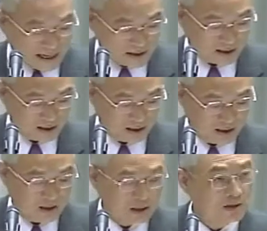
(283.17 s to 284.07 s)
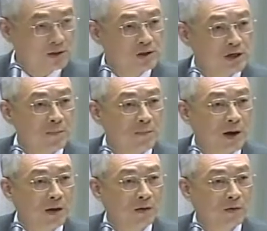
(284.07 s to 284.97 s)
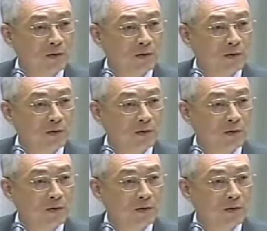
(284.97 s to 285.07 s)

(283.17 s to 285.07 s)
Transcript: 达成的鉴保